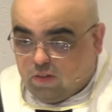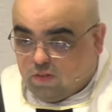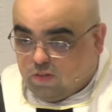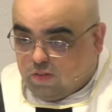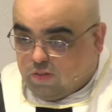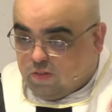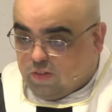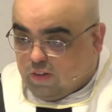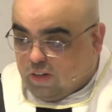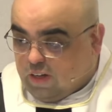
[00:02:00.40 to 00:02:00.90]

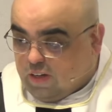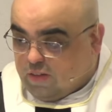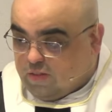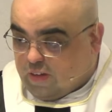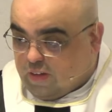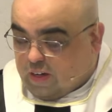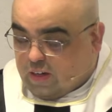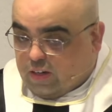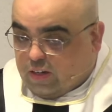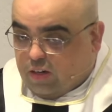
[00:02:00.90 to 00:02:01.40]
três
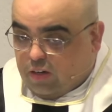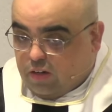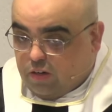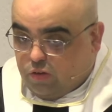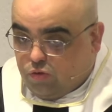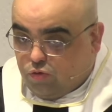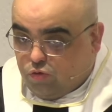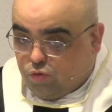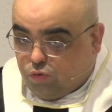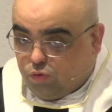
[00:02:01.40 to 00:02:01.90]

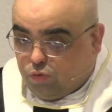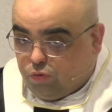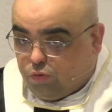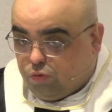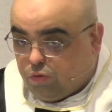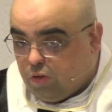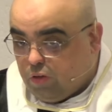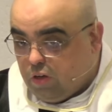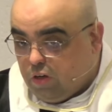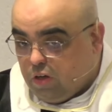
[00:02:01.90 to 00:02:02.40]
arcanjos
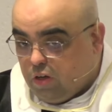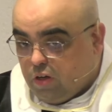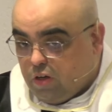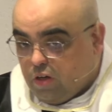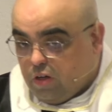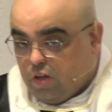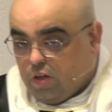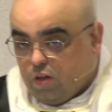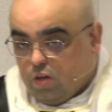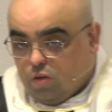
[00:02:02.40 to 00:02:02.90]

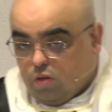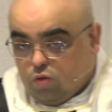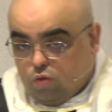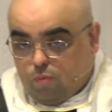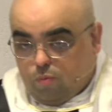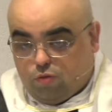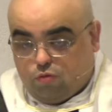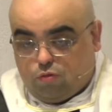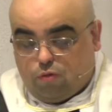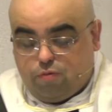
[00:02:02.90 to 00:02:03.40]

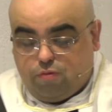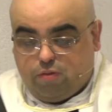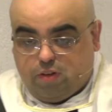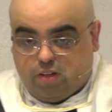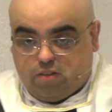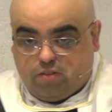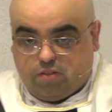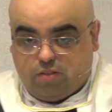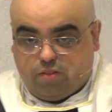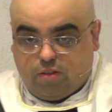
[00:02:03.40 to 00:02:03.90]
numa só
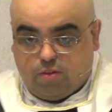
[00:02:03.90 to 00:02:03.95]
festa.